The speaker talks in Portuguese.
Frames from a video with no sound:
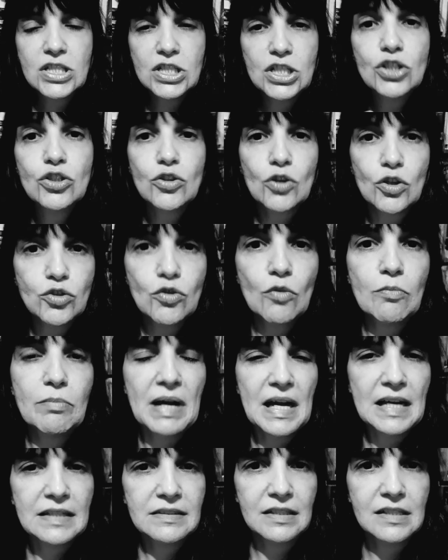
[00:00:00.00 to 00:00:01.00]
de
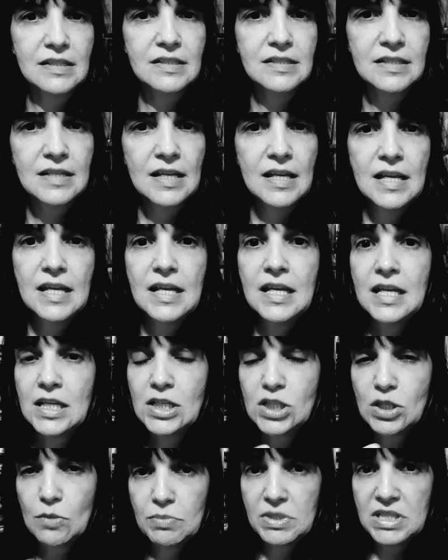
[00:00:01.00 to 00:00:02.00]
sociopatas e
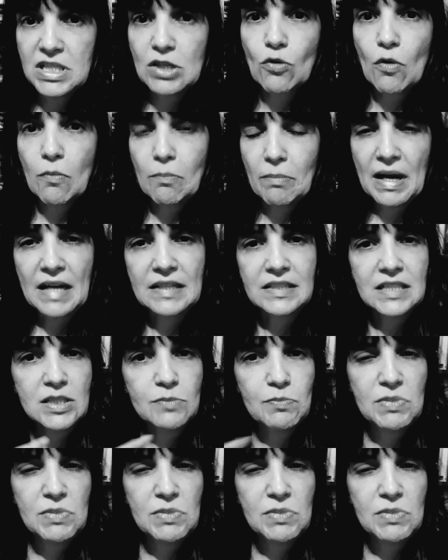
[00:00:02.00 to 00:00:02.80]
de psicopatas.